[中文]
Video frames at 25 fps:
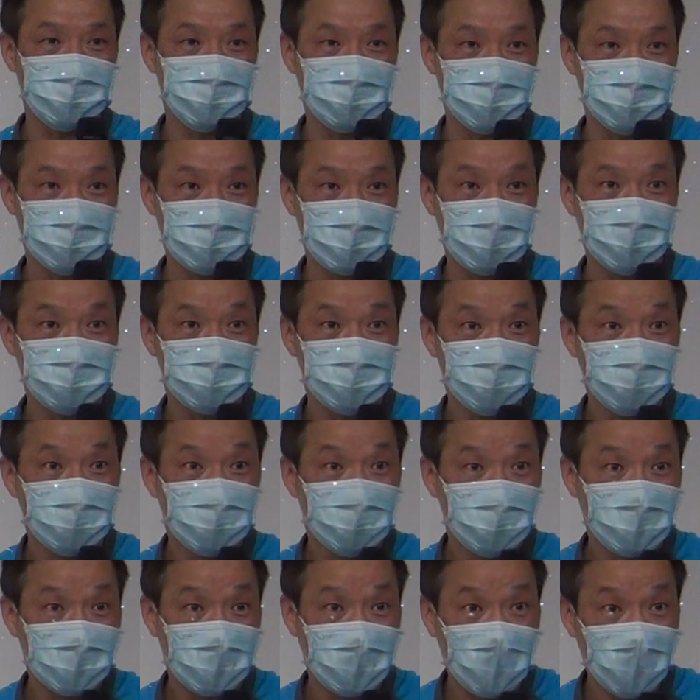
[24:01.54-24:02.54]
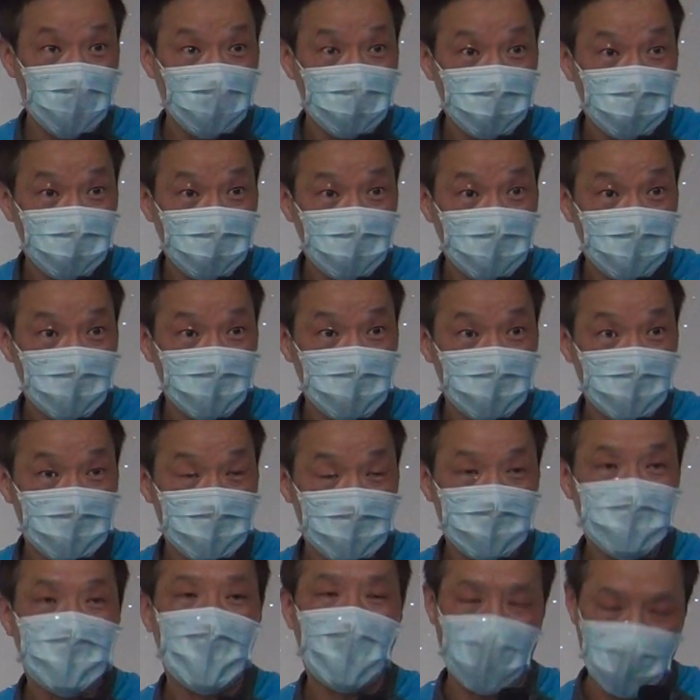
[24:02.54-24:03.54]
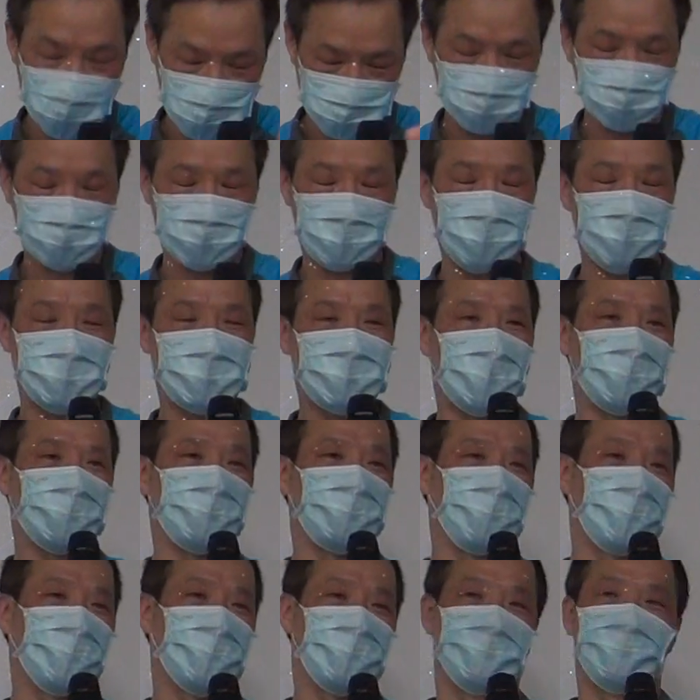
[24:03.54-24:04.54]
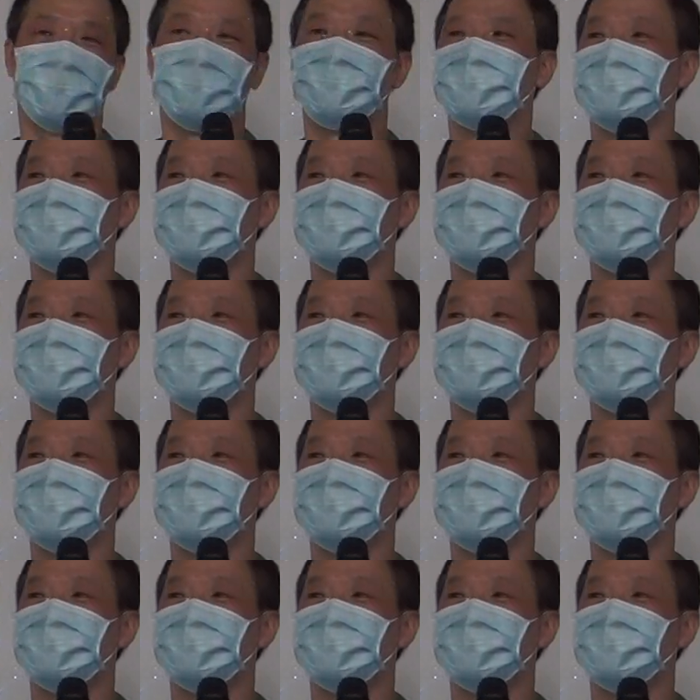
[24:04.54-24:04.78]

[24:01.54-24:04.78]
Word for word: 你你看啊，汉武帝答对了。